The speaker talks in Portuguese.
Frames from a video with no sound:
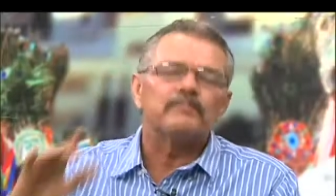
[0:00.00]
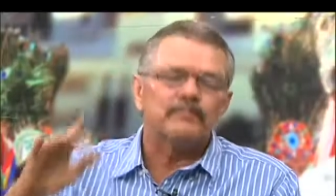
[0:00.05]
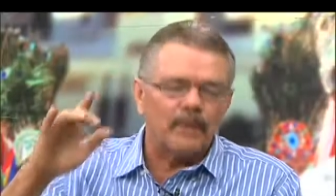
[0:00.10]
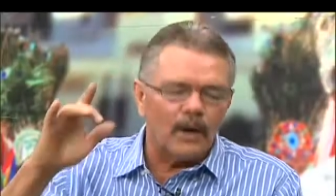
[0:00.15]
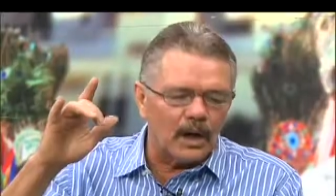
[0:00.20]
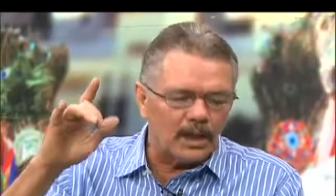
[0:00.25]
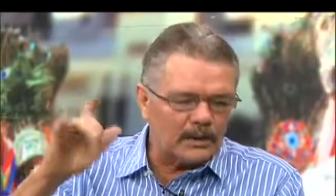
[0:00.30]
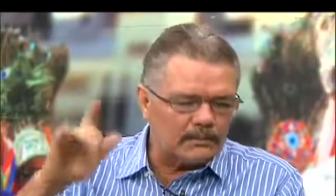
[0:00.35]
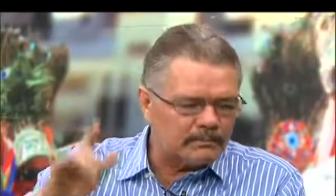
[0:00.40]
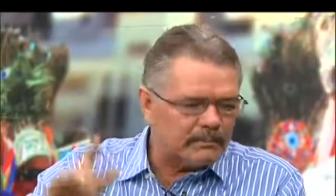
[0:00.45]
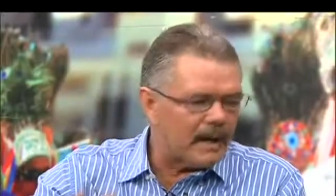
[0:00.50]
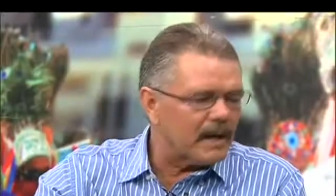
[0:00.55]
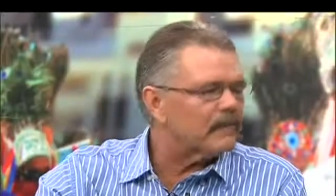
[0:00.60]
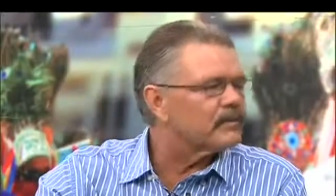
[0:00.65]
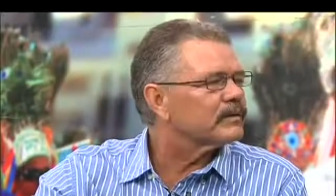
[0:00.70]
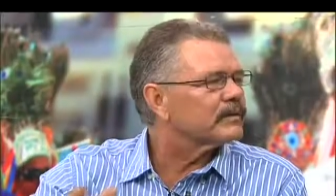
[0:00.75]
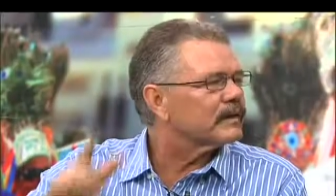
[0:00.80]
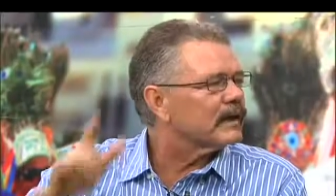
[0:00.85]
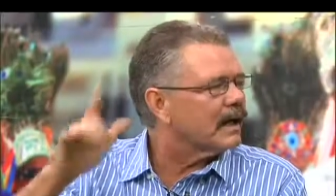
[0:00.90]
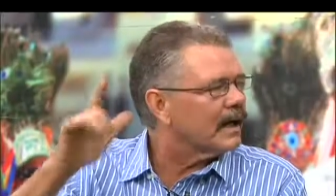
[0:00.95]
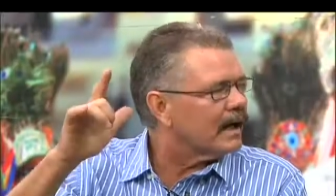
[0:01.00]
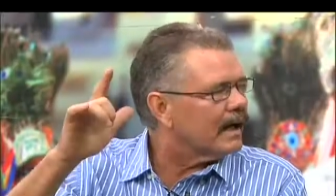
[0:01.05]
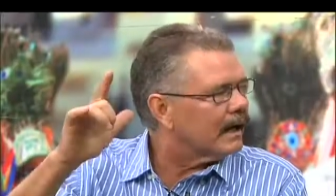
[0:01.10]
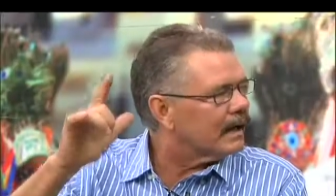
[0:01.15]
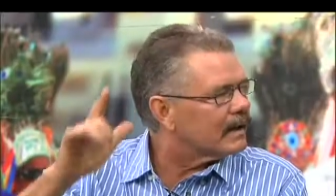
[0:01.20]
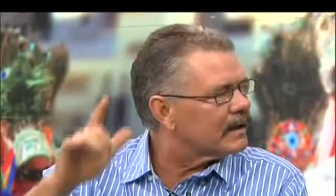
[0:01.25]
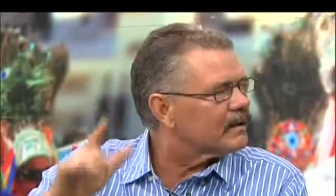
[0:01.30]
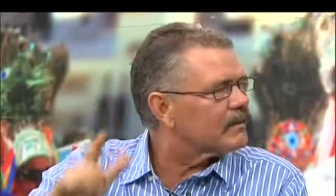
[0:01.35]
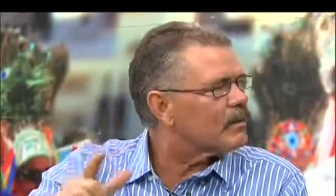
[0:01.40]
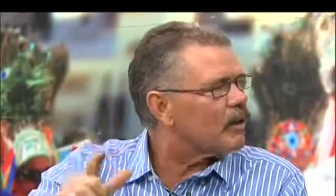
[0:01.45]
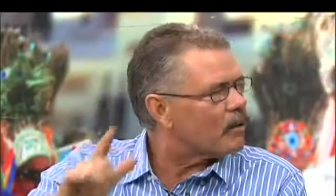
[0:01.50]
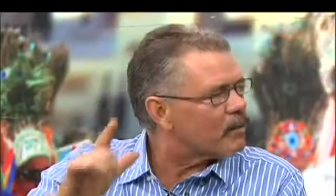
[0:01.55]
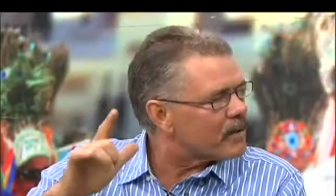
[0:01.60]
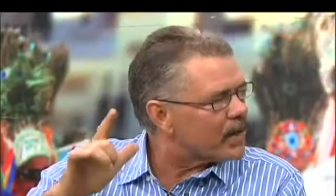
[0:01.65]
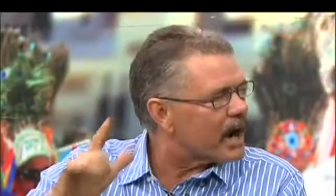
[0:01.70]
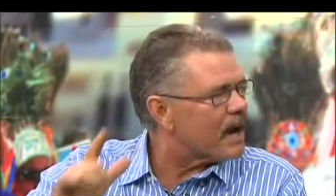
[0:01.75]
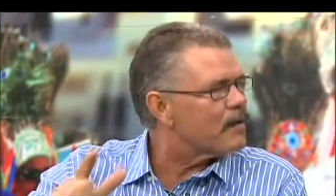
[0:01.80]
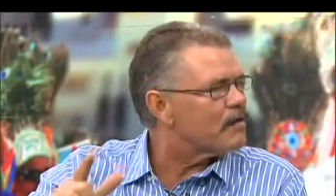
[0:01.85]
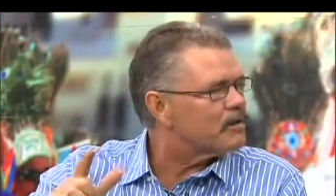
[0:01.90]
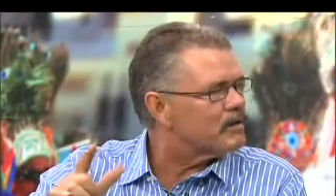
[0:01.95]
Pode perguntar
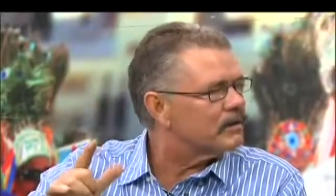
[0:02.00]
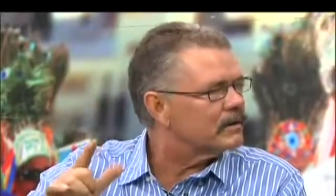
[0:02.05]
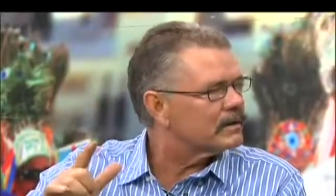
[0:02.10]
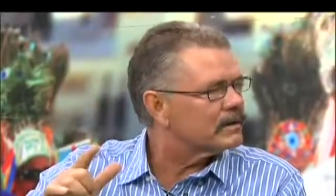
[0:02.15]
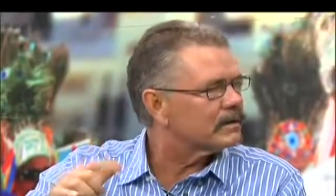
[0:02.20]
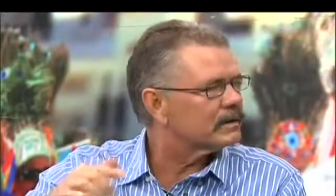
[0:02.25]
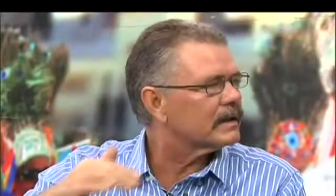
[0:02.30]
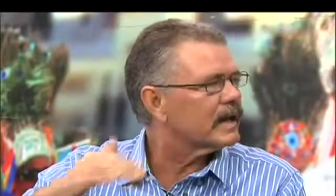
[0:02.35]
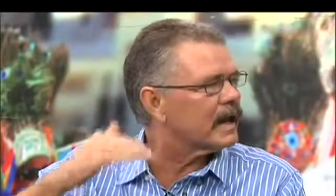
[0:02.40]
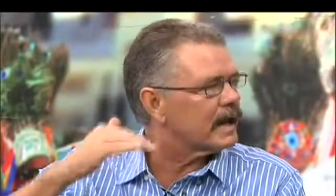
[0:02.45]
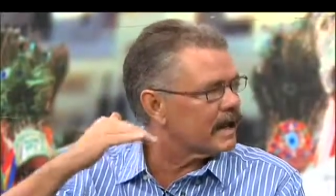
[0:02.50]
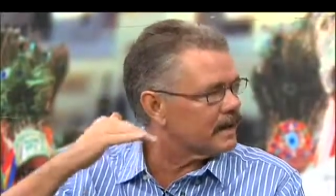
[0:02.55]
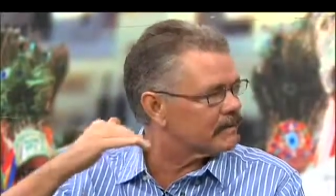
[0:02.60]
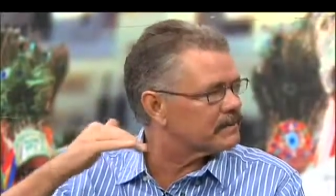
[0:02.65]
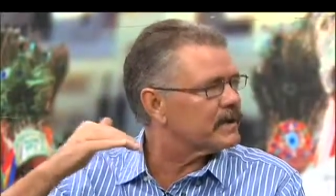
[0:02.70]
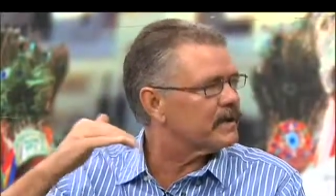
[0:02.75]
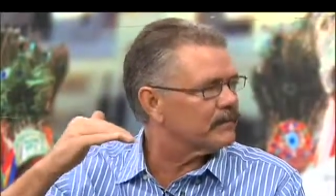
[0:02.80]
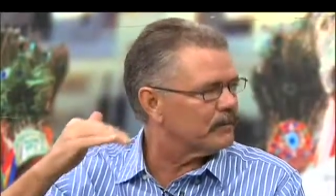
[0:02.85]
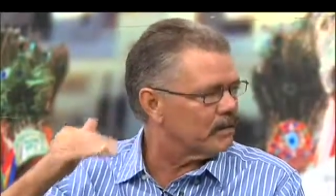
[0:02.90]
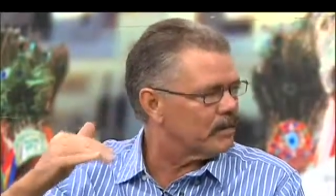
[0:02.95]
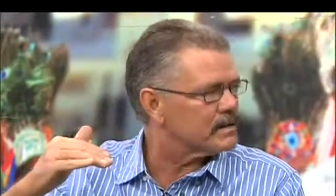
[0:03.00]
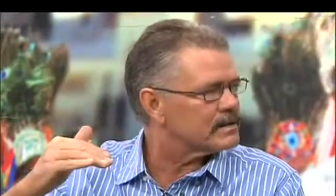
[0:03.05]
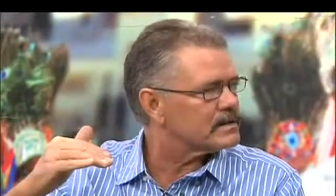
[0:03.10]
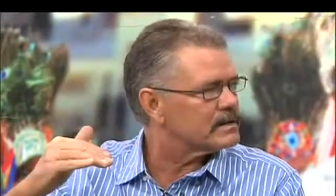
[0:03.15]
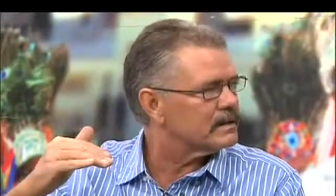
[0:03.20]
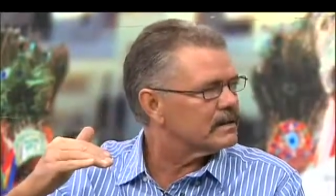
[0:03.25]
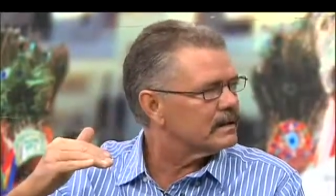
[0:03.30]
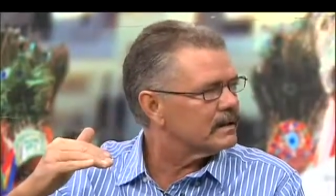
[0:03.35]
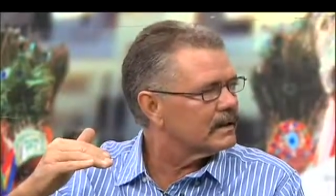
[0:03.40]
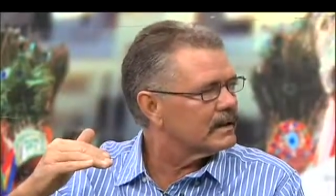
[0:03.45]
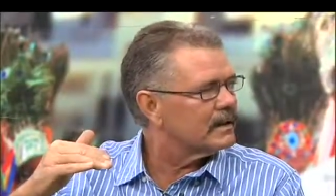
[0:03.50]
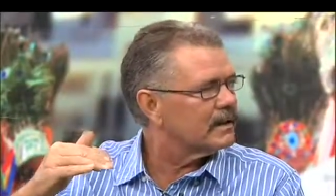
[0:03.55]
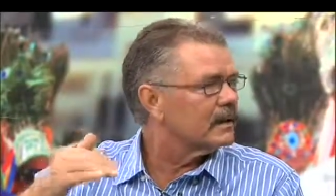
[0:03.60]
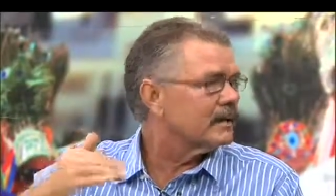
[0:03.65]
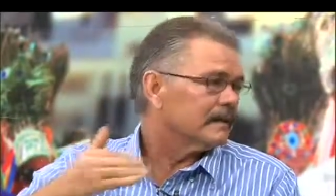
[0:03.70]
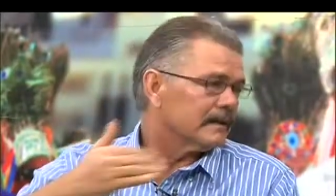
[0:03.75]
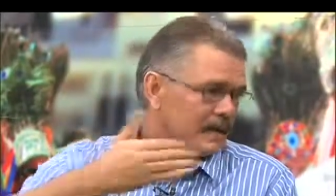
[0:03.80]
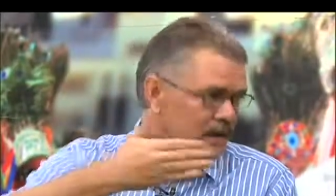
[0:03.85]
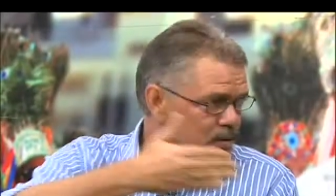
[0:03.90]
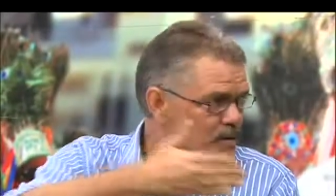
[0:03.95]
qualquer um na época nossa,
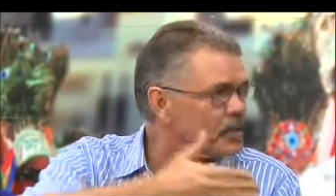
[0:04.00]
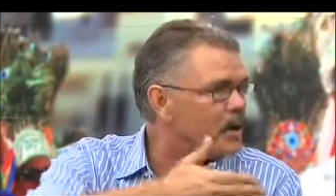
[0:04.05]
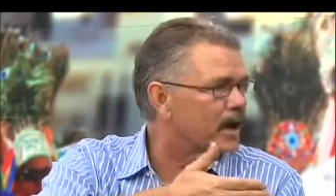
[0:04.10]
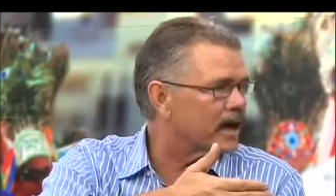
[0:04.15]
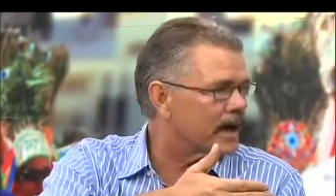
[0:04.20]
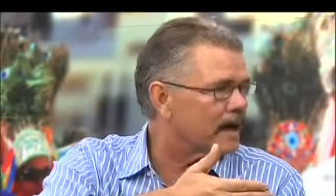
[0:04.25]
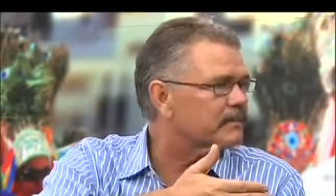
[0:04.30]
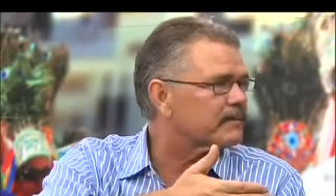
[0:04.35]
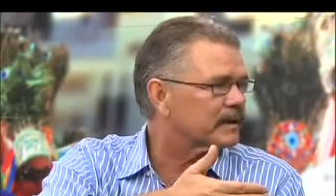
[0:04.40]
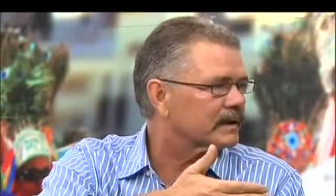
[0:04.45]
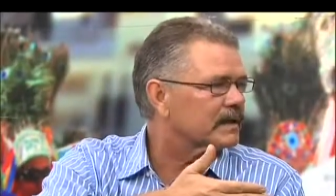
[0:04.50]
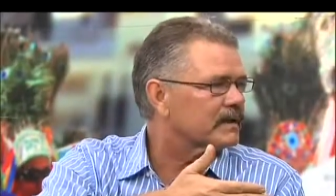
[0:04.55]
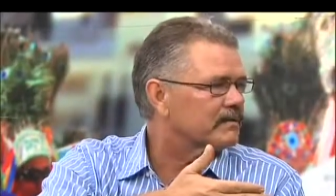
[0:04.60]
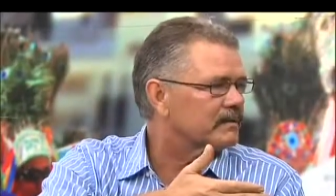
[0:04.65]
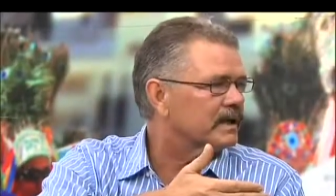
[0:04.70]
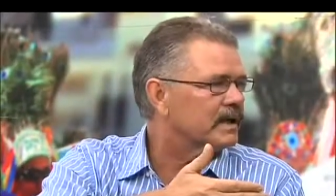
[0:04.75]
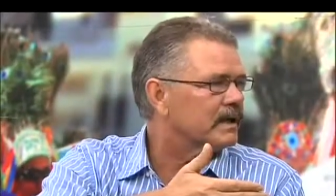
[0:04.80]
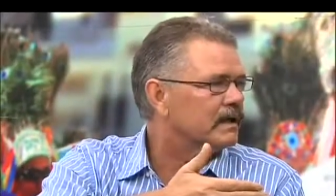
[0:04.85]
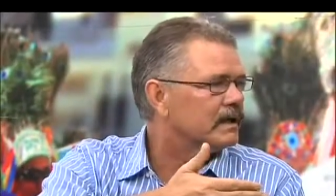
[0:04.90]
na sua época também,